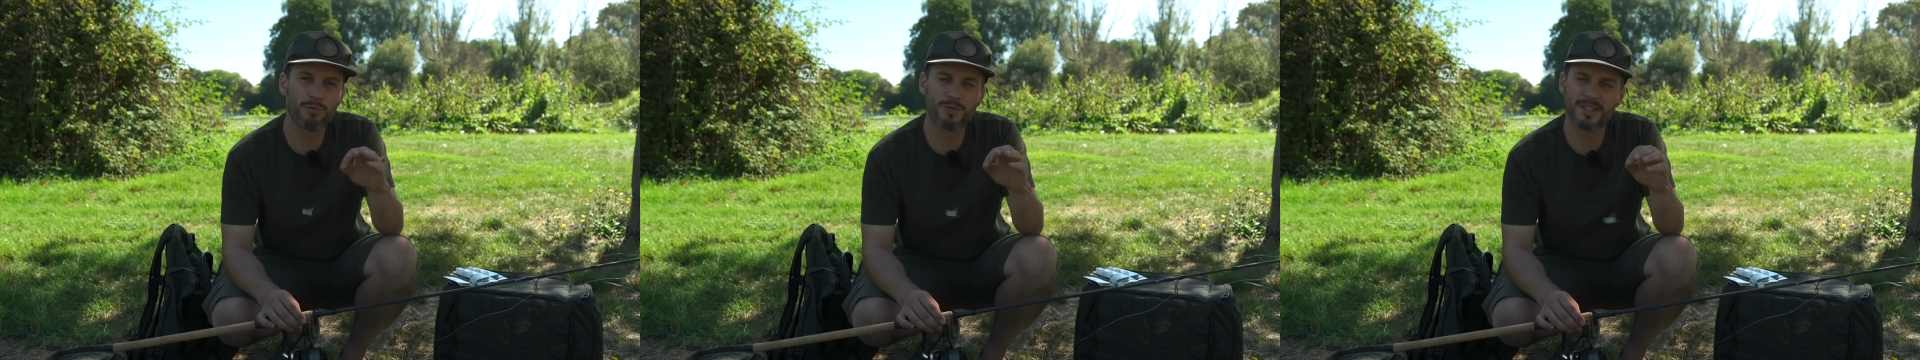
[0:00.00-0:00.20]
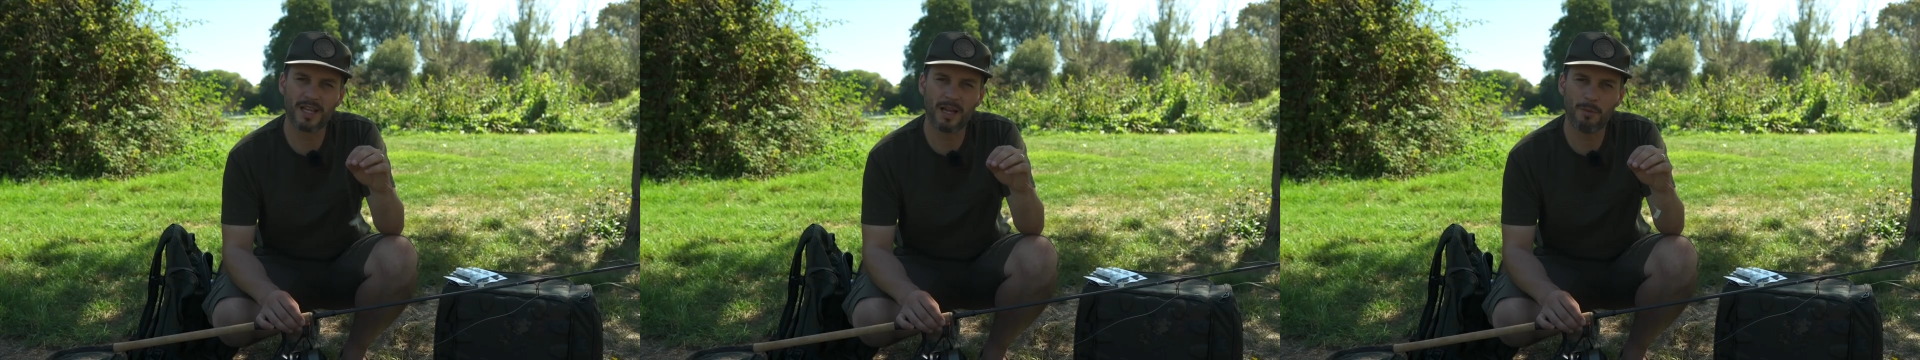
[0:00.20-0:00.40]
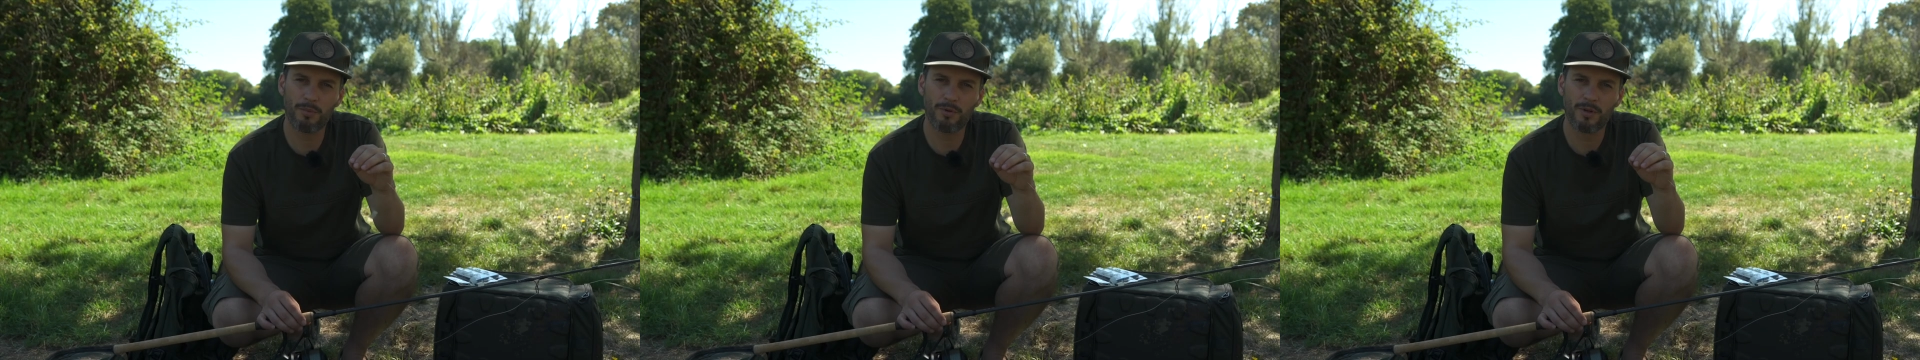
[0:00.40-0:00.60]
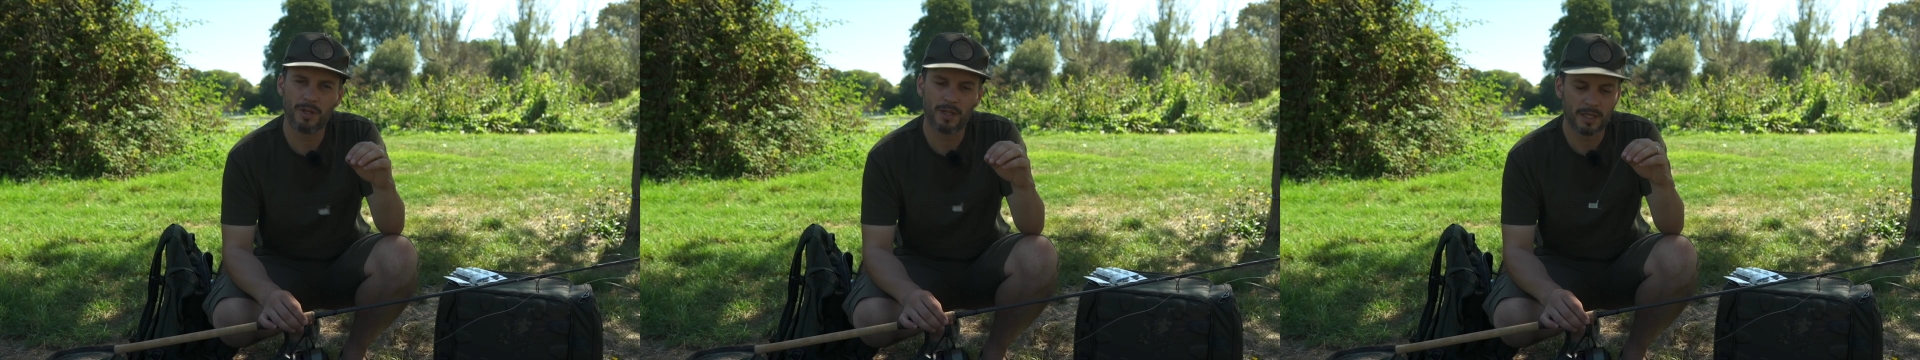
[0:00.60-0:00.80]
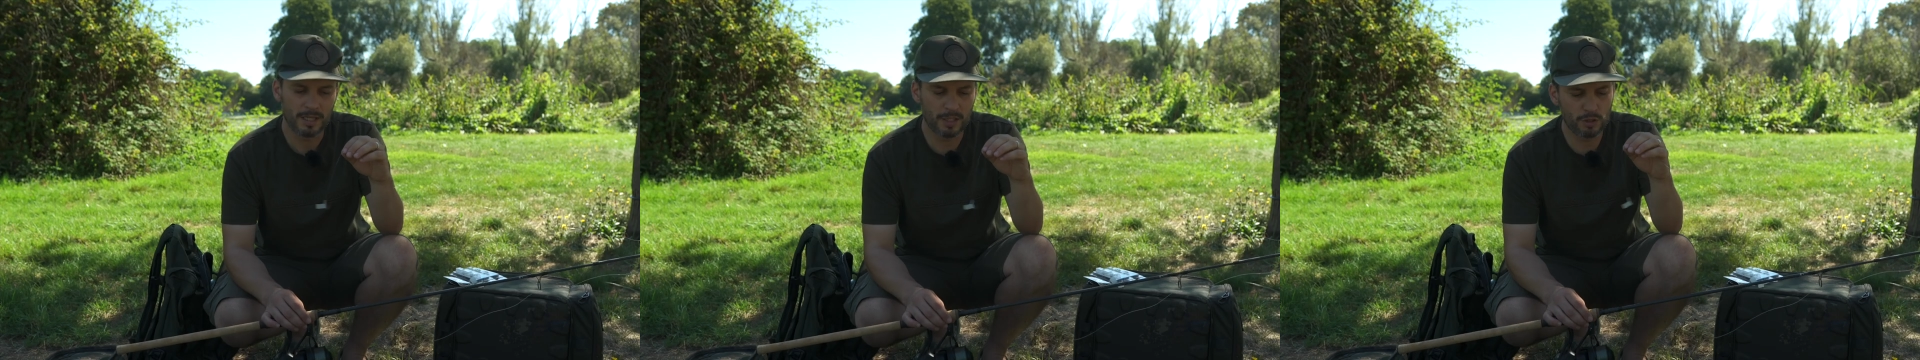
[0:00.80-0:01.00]
plus simple.
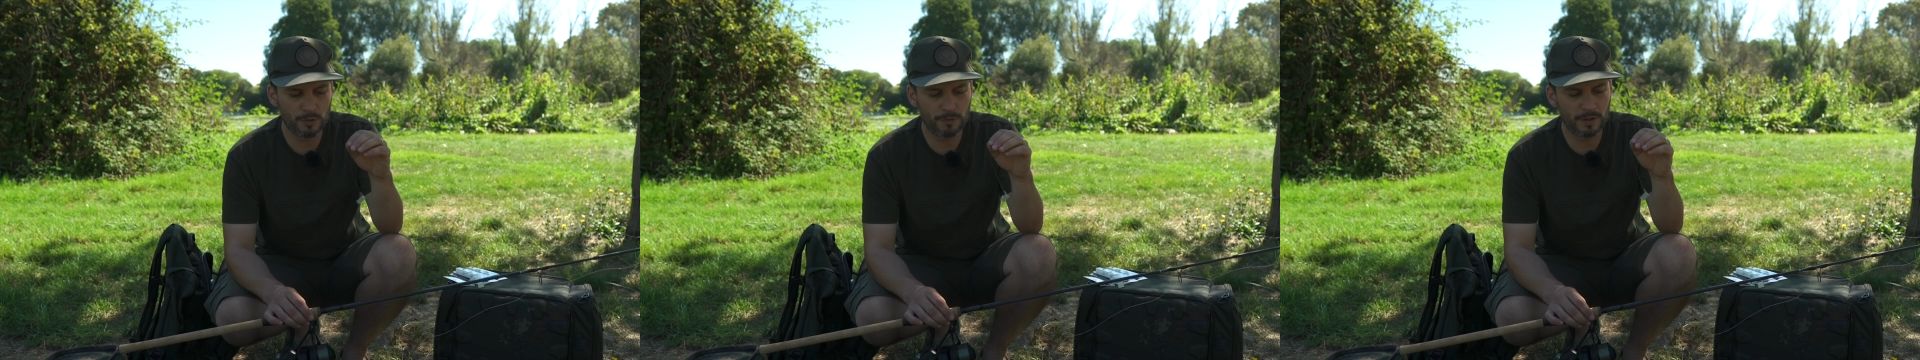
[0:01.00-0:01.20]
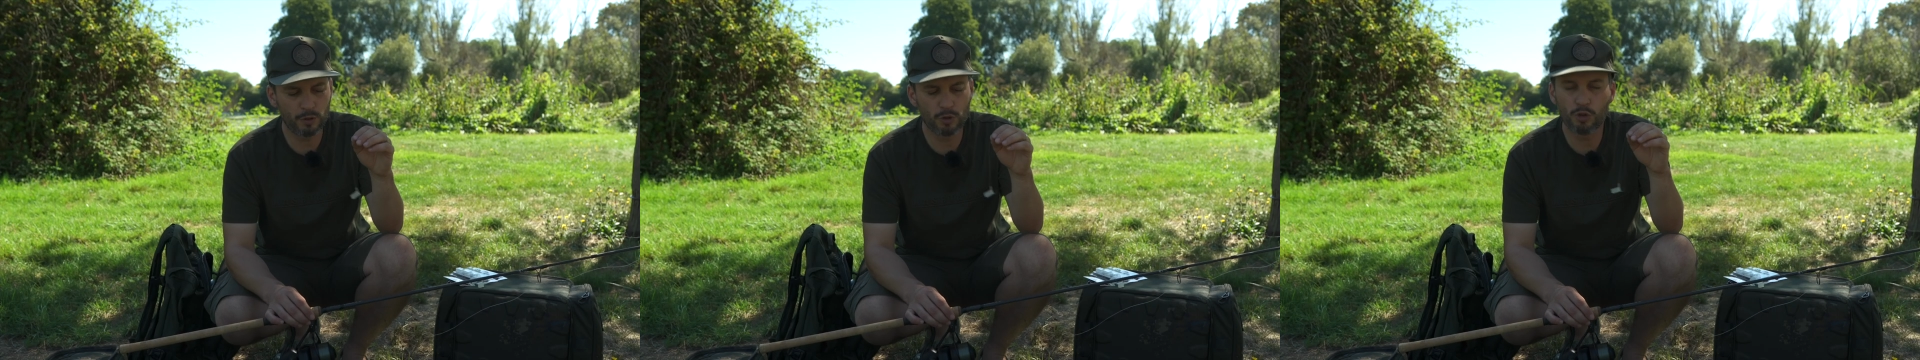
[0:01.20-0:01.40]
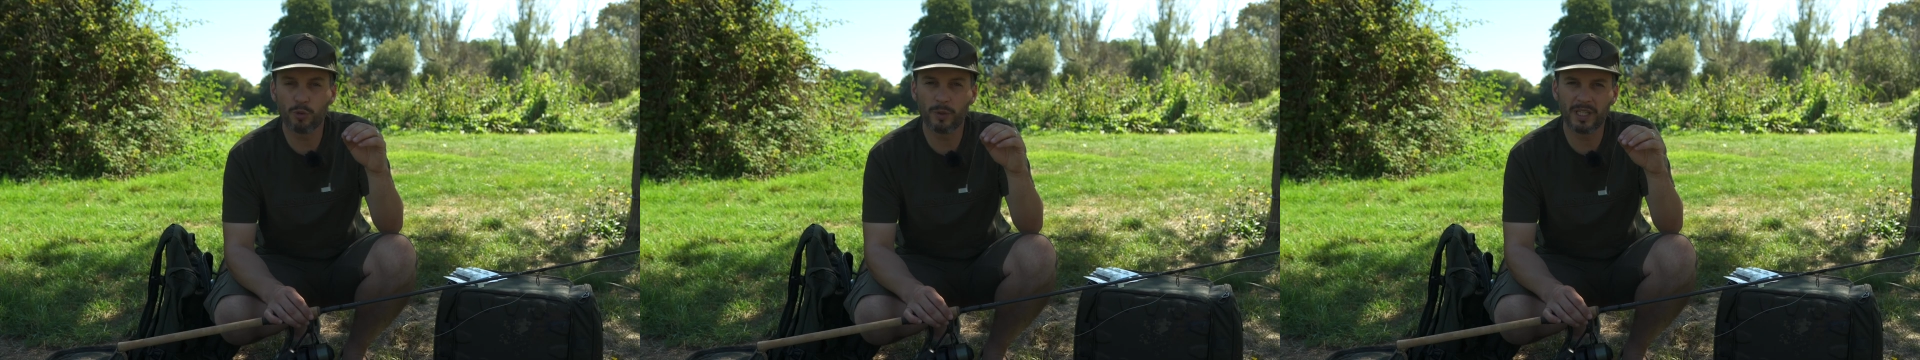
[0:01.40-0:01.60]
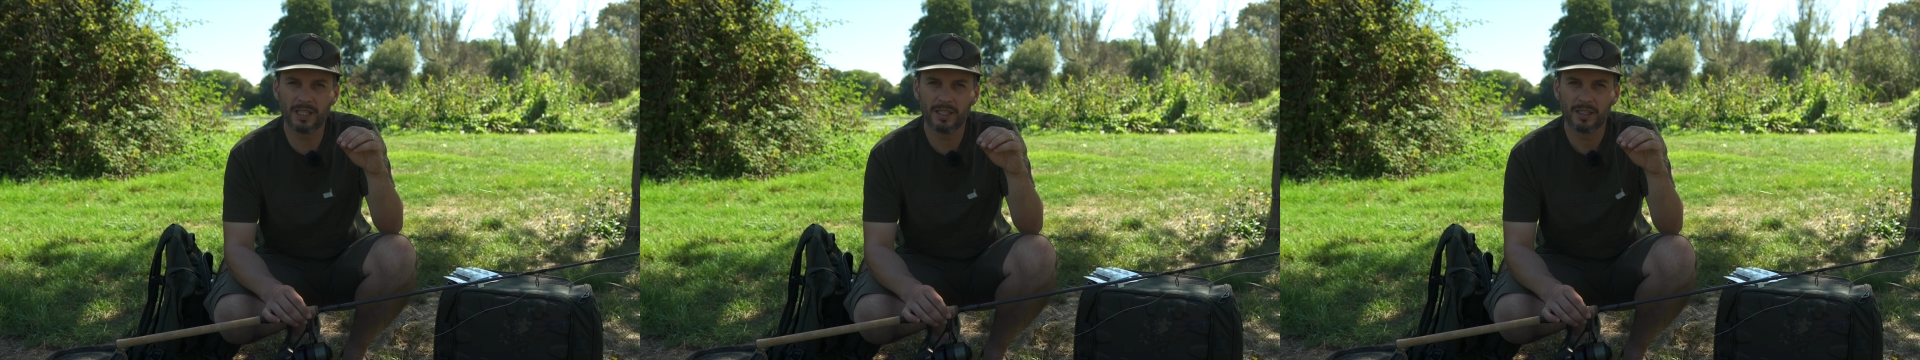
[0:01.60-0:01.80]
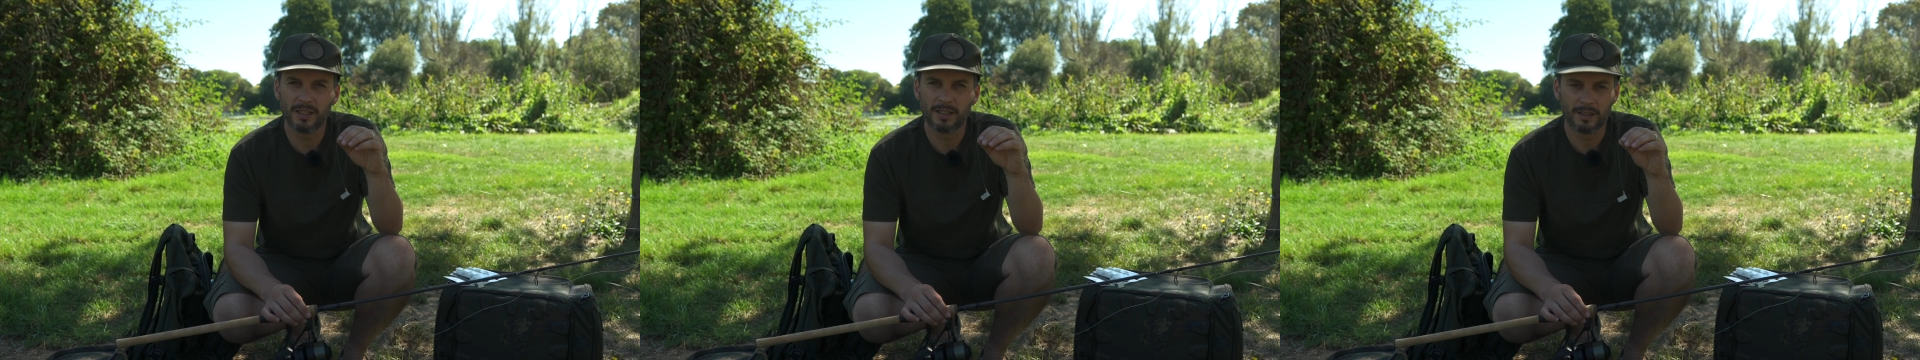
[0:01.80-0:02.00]
Il suffit de nouer